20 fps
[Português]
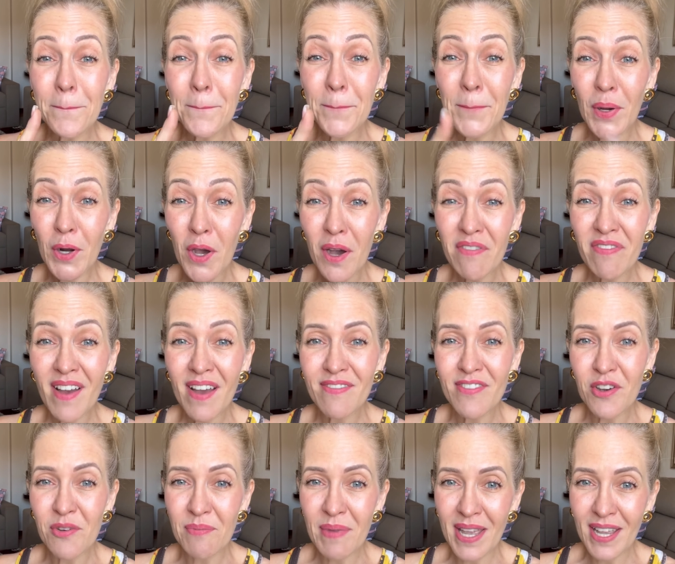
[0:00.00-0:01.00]

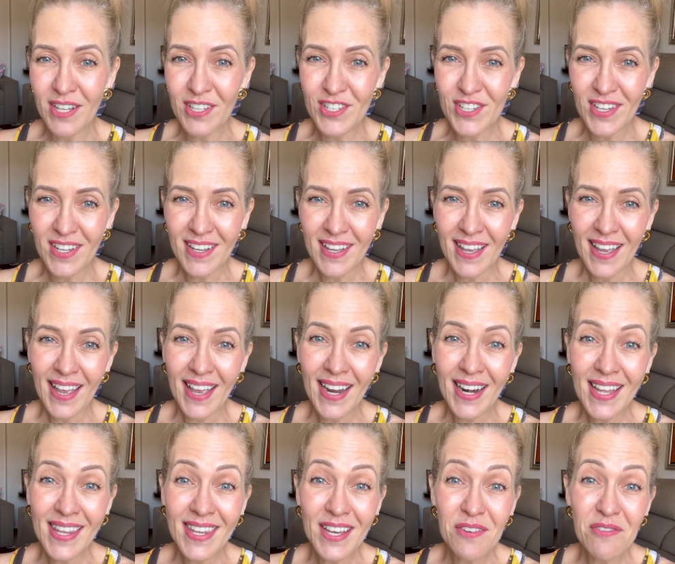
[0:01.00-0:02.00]
provavelmente
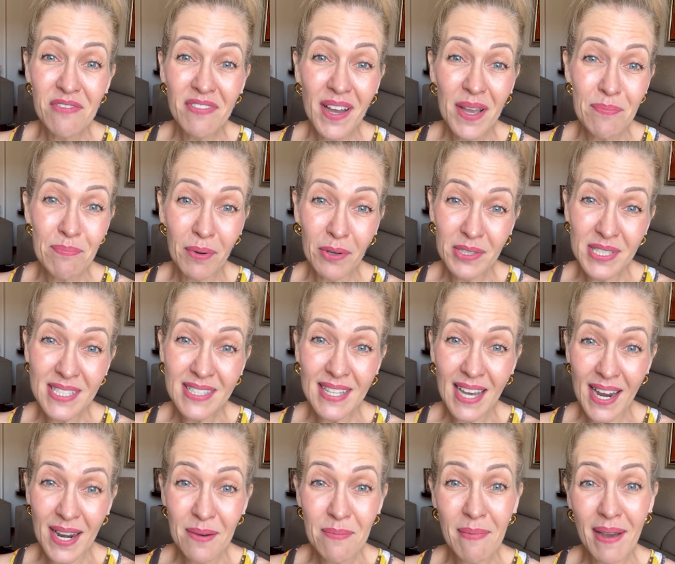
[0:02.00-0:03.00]
ela não vai
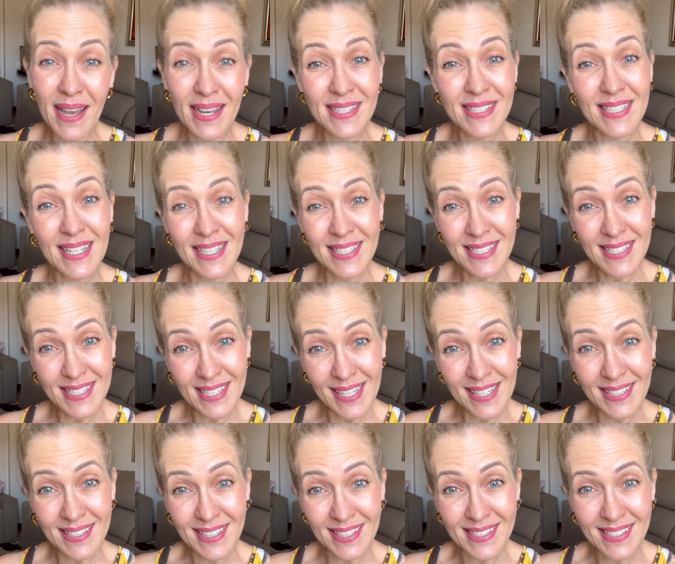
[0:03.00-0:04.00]
postar mais
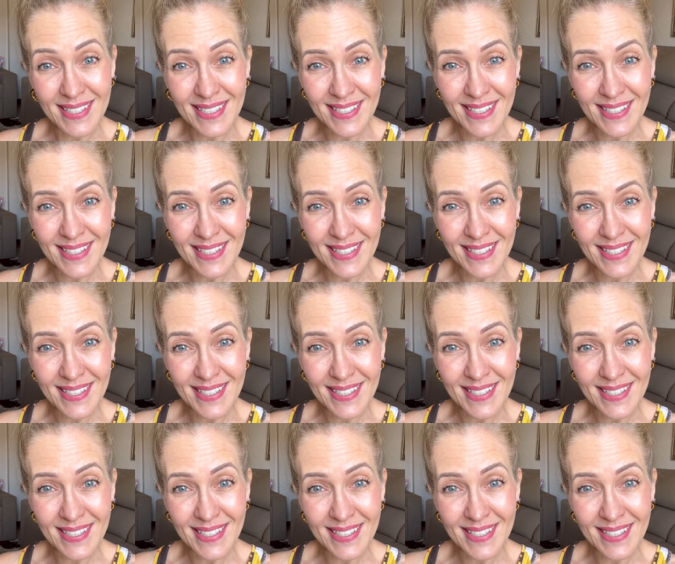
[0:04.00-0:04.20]
receitas.